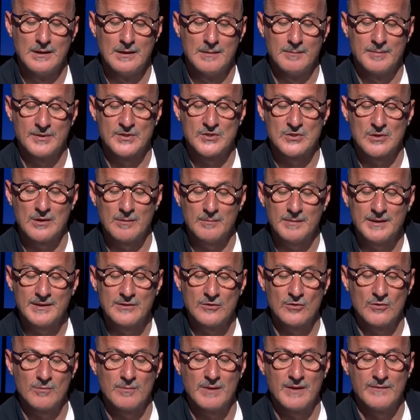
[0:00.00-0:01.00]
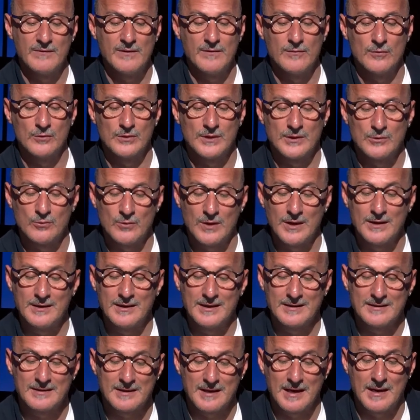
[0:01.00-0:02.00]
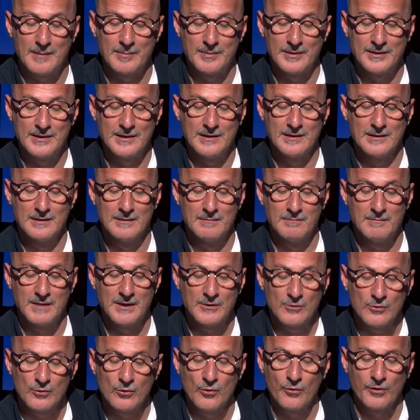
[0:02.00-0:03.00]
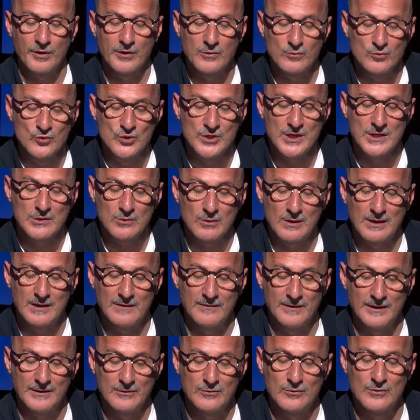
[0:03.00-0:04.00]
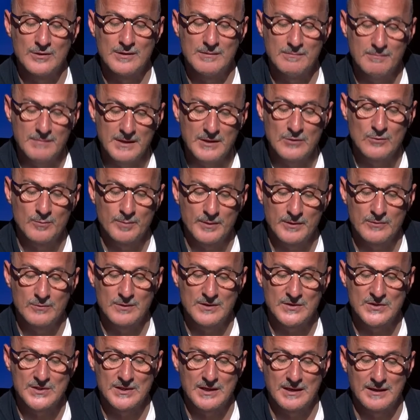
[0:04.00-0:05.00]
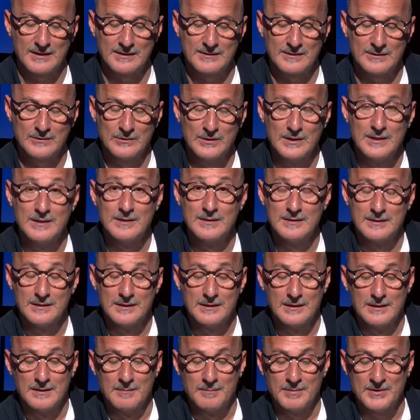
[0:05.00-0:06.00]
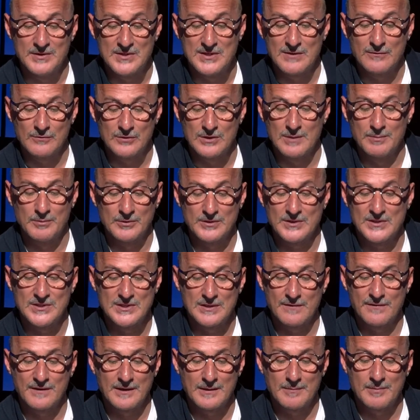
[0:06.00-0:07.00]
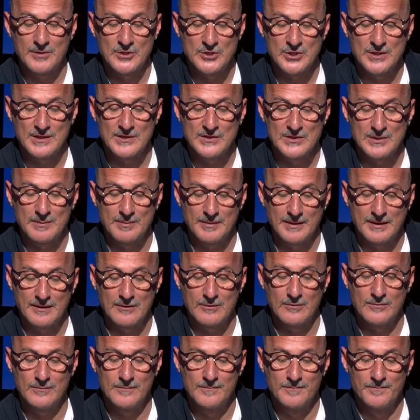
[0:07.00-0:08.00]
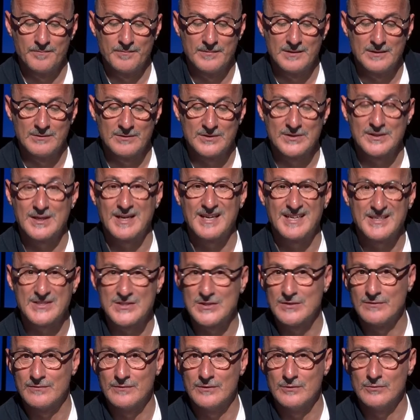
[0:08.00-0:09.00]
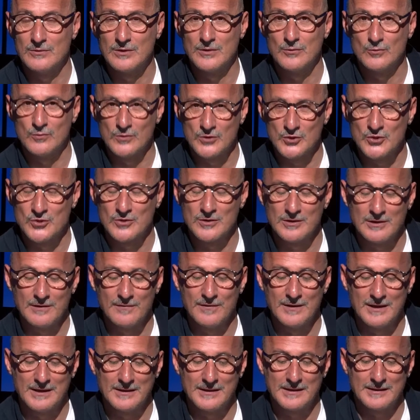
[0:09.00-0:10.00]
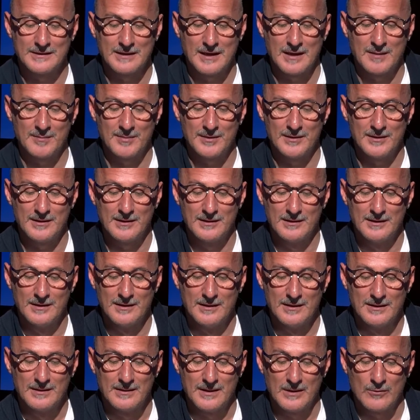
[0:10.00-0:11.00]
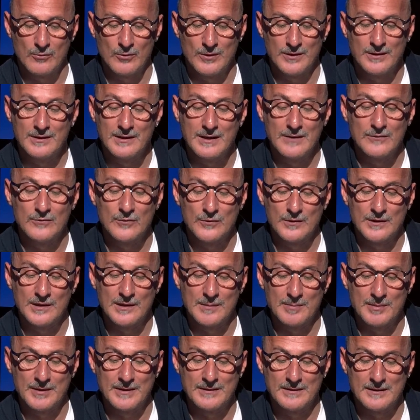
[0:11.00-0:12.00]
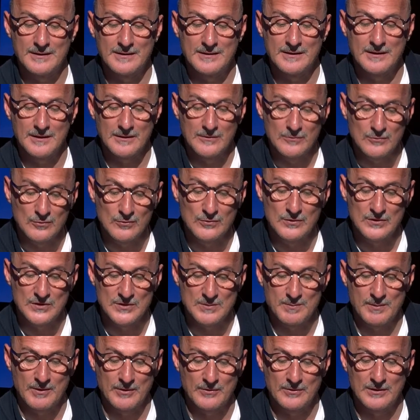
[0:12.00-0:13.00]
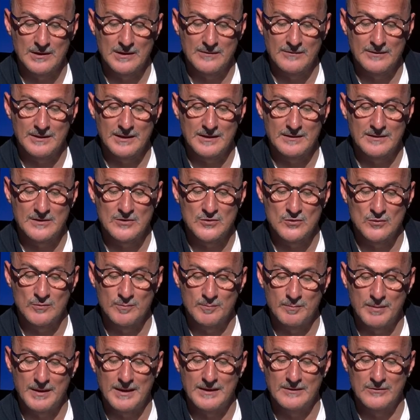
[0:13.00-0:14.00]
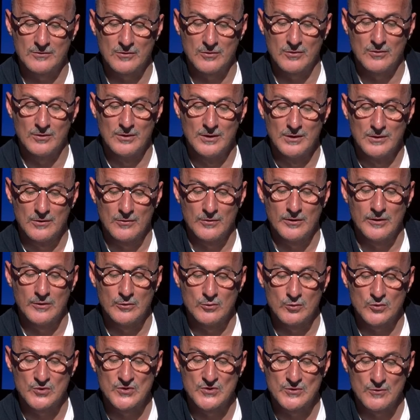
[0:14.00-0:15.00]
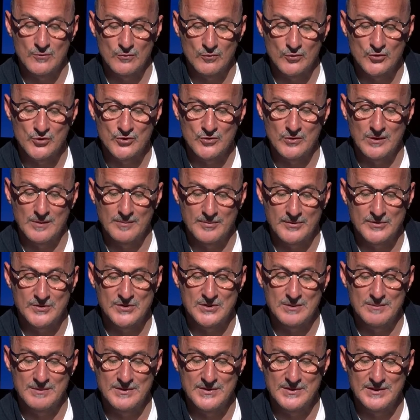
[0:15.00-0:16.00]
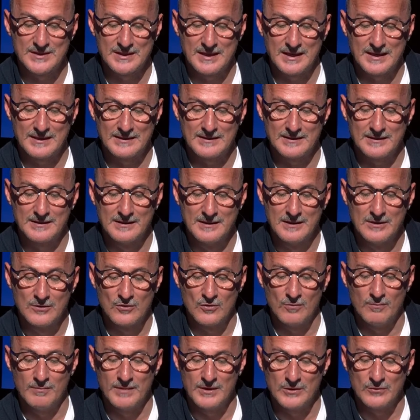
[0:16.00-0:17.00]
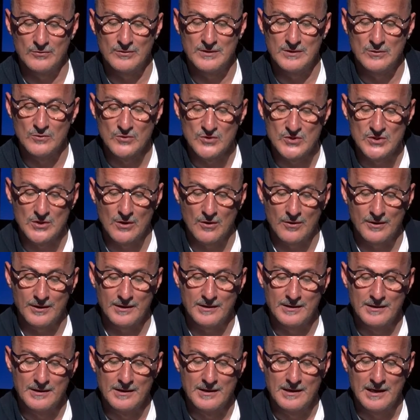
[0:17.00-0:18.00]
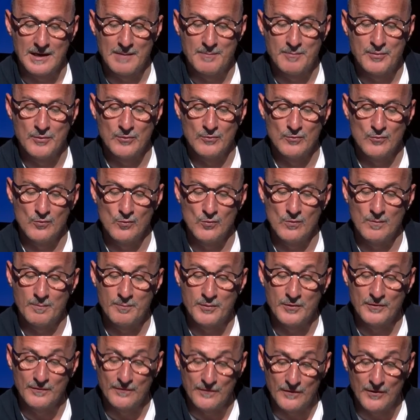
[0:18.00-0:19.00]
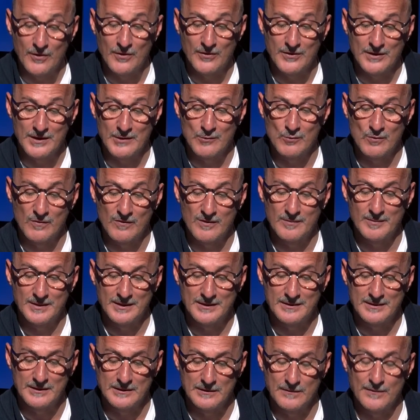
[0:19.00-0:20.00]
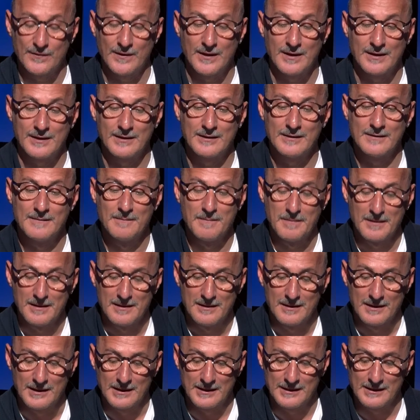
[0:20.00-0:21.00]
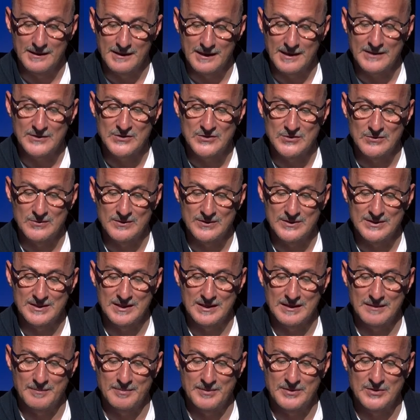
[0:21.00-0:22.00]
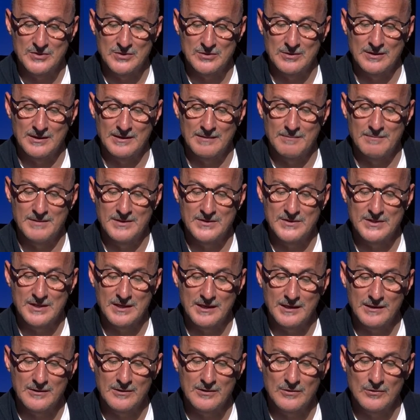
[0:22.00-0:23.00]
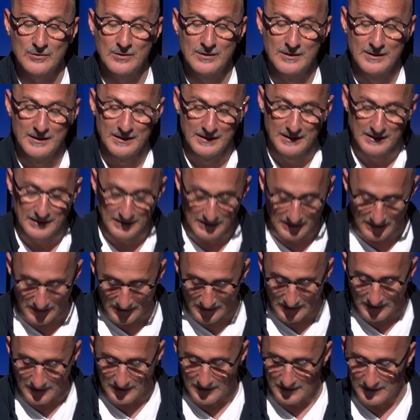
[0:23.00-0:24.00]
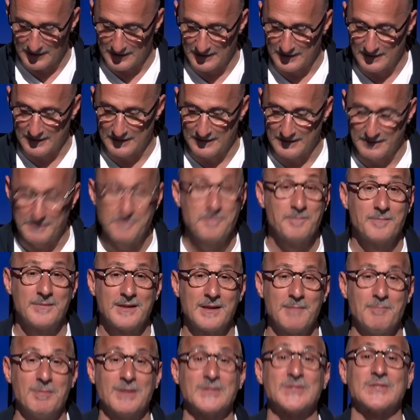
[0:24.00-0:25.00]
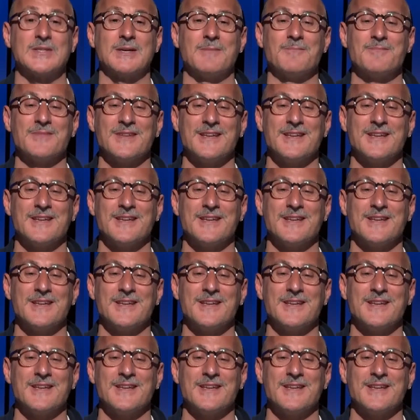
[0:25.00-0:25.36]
Personalmente ormai vivo da due anni a Trapani, ma non ho rinunciato all'evento nemmeno per una serata. Pensavo ti potesse fare piacere saperlo. Questa ragazza è venuta due giorni di fila da Trapani. Ti auguro intanto di riprenderti del tutto e spero di rivederti sul palco con il tuo scruscio la prossima estate, con meno delusione e più, più voglia nuovamente di fare. Ringrazio questa persona che mi ha scritto e, e basta.